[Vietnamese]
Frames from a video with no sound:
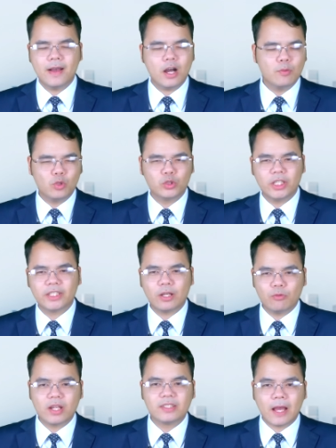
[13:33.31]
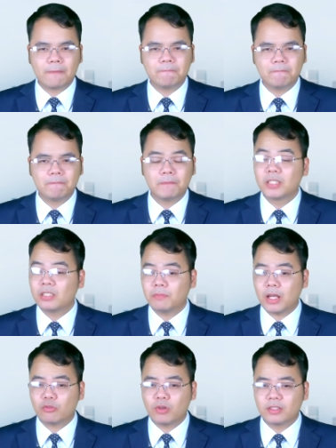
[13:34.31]
Ông Putin kết luận rằng sức
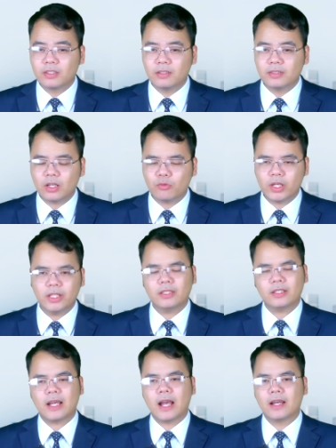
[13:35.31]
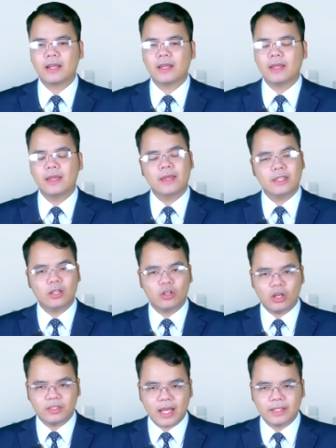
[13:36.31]
mạnh quân sự sẽ quyết định tất cả. Điều
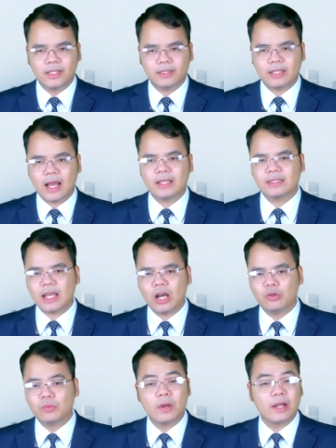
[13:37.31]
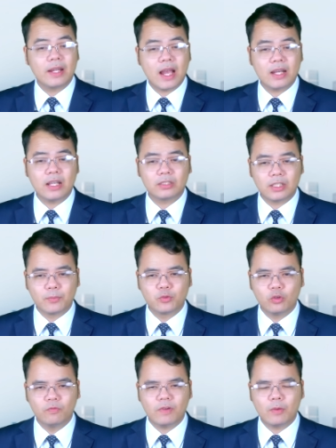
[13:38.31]
đó giải thích tại sao Nga đang tập
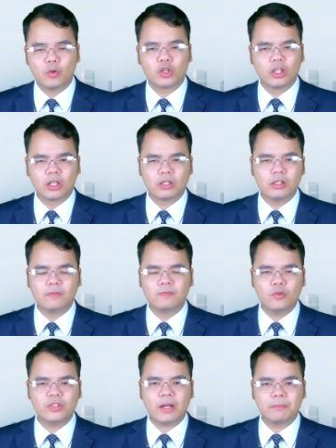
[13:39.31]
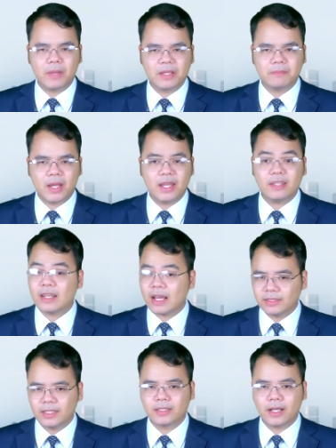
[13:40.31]
trung vào một lực lượng vũ trang mạnh mẽ
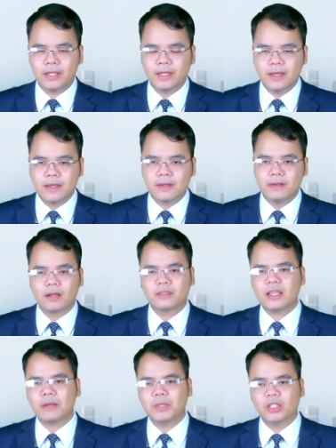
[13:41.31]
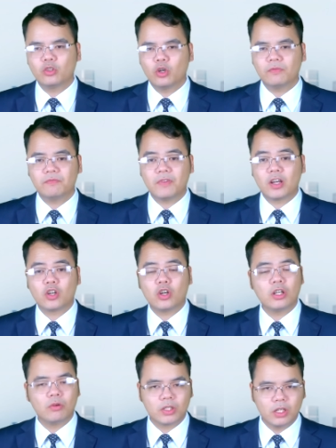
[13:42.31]
đáng tin cậy, được trang bị tốt và có
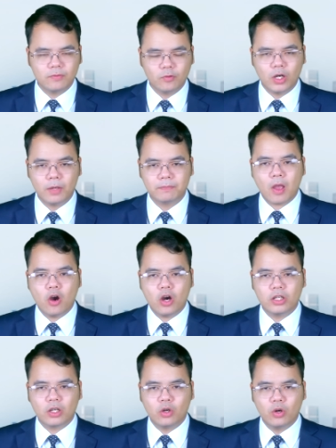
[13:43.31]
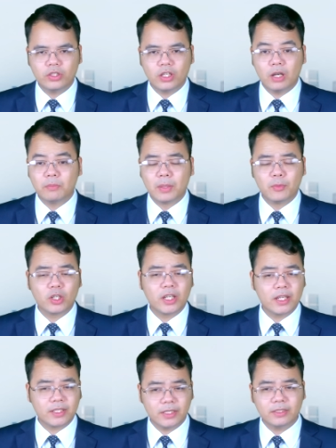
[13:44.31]
động cơ phù hợp. Họ được hỗ trợ bởi một
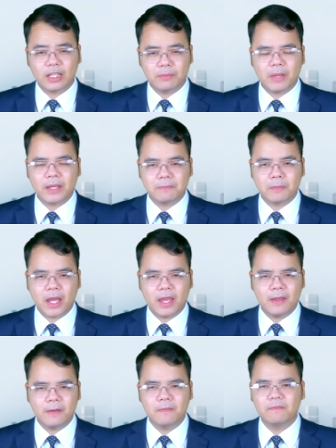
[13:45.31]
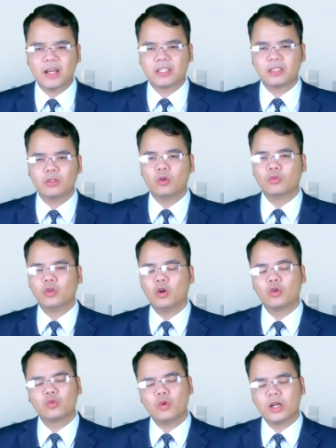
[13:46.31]
nền kinh tế mạnh mẽ và sự ủng
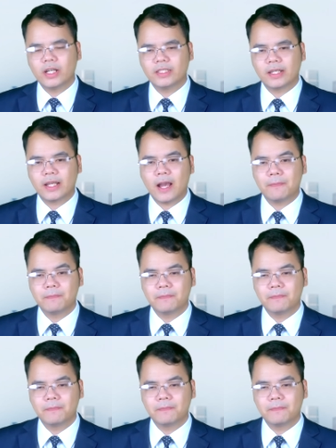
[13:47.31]
hộ của người dân Nga.